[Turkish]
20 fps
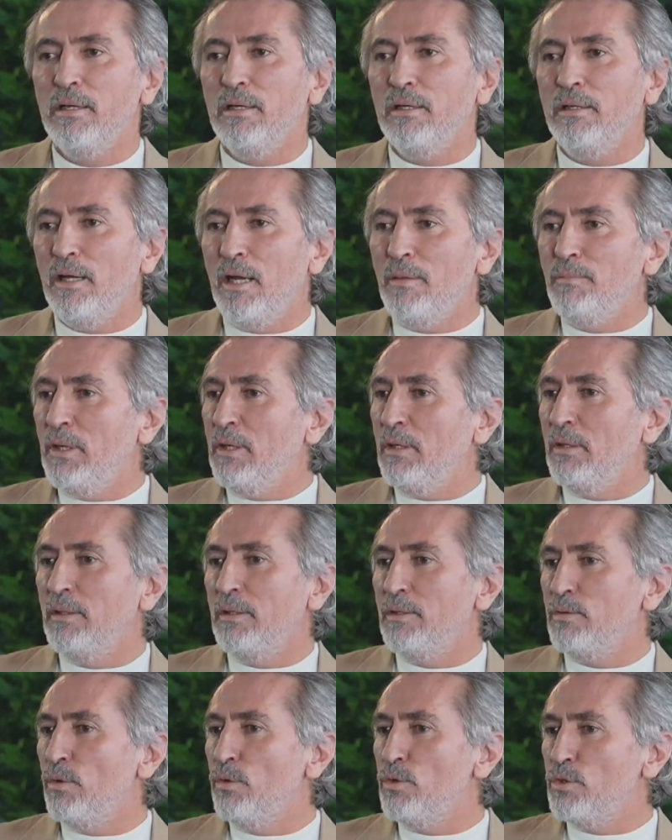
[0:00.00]
E, ama
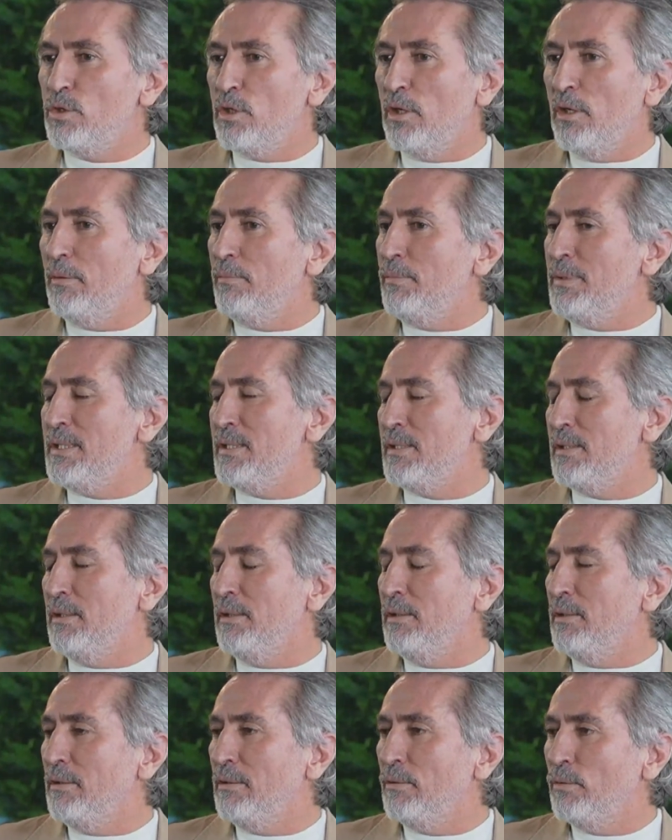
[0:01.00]
e, sonuçta biz
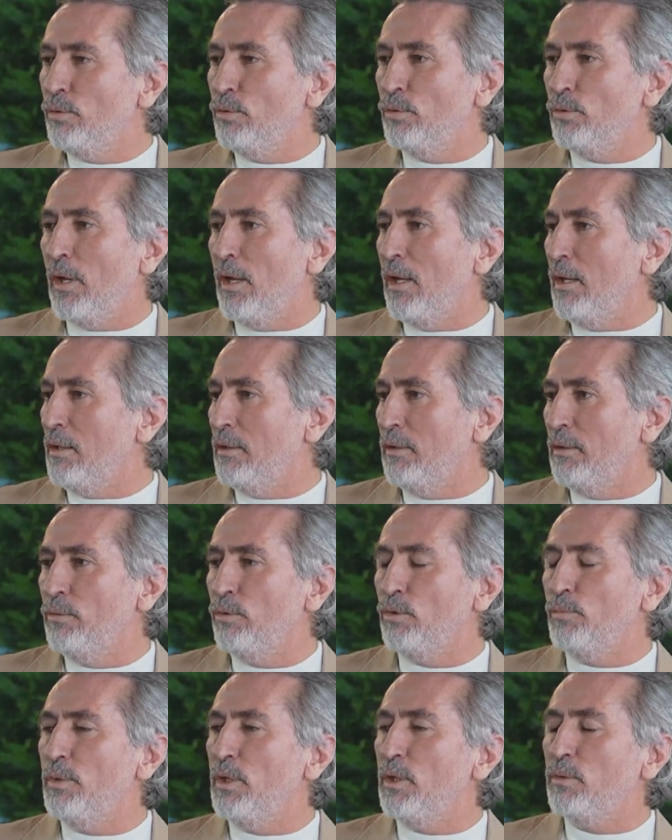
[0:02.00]
e, Türk halkı,
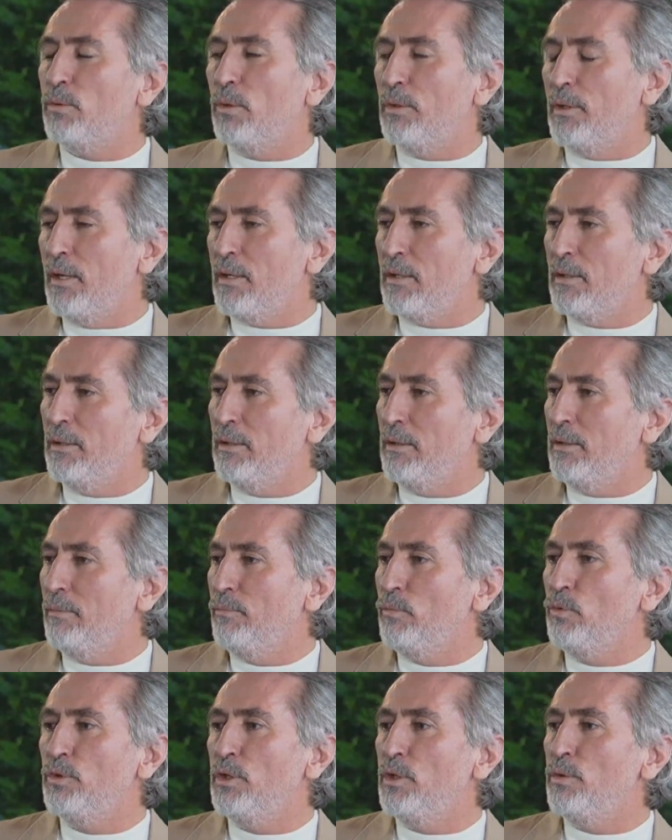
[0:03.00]
Türk millet olarak e,
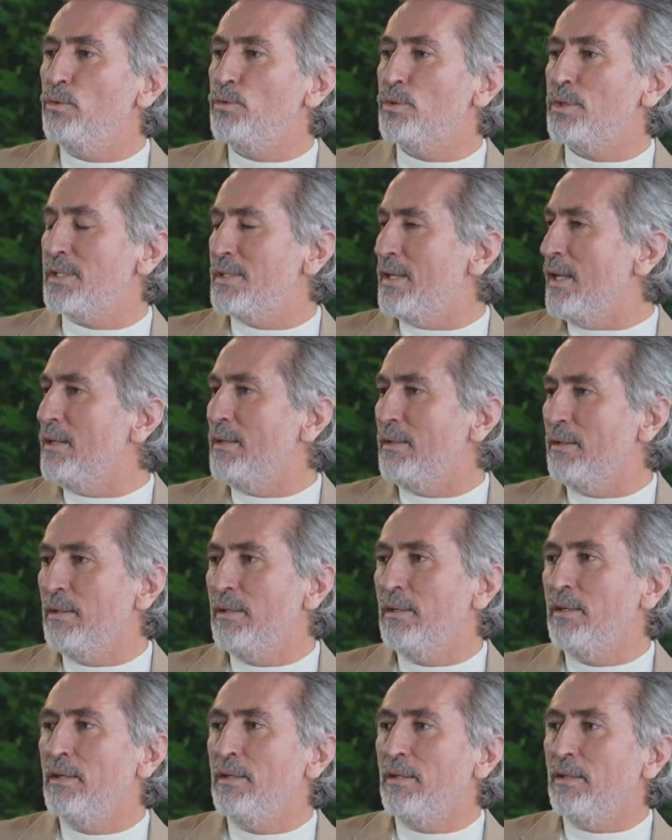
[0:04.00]
bunların üstesinden
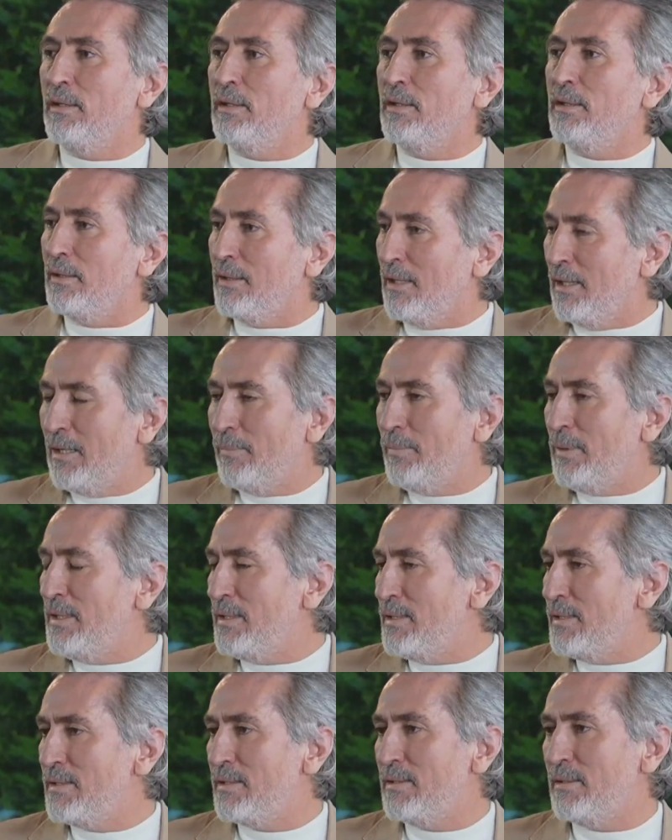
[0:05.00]
e,
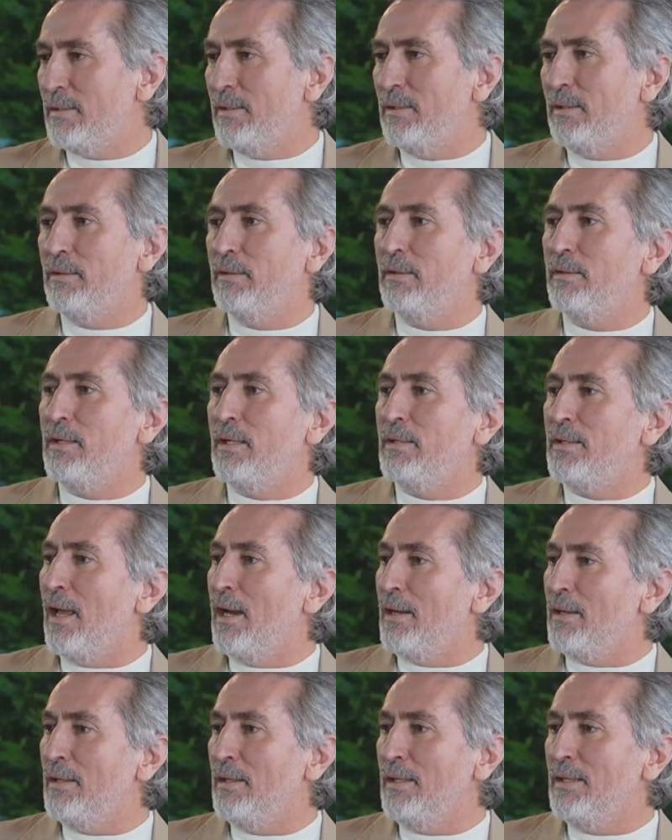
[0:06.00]
gelebiliriz. E,
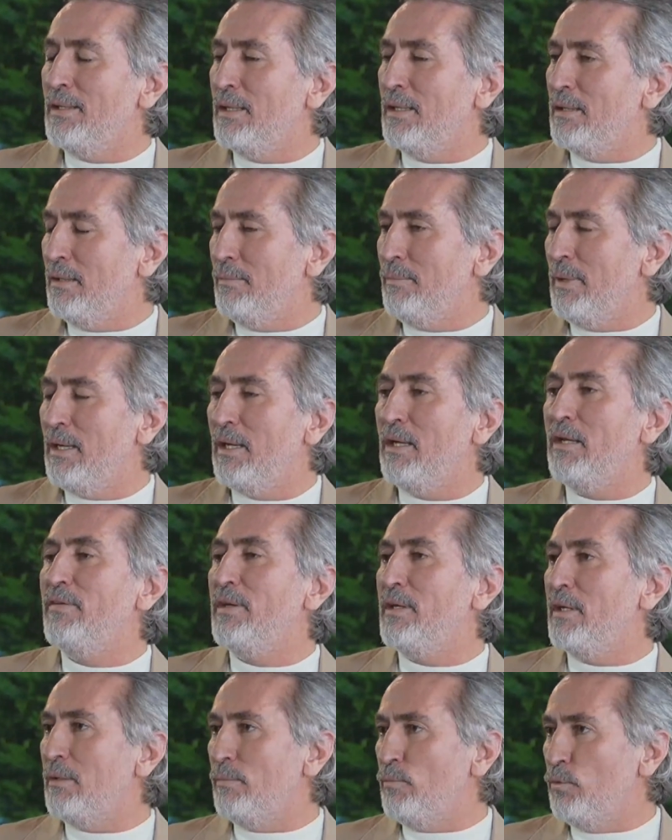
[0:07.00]
yeter ki inanalım, el ele
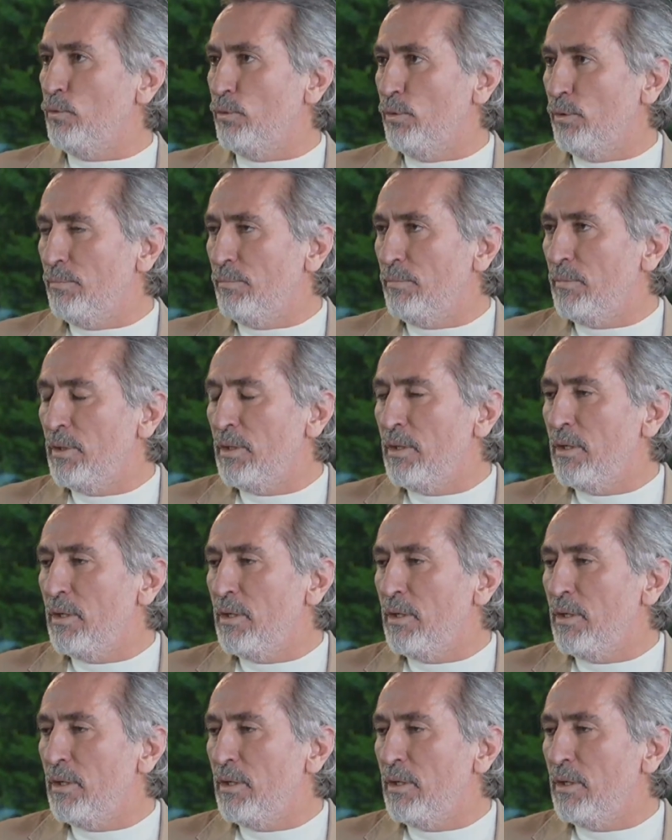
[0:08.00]
verelim diyorum.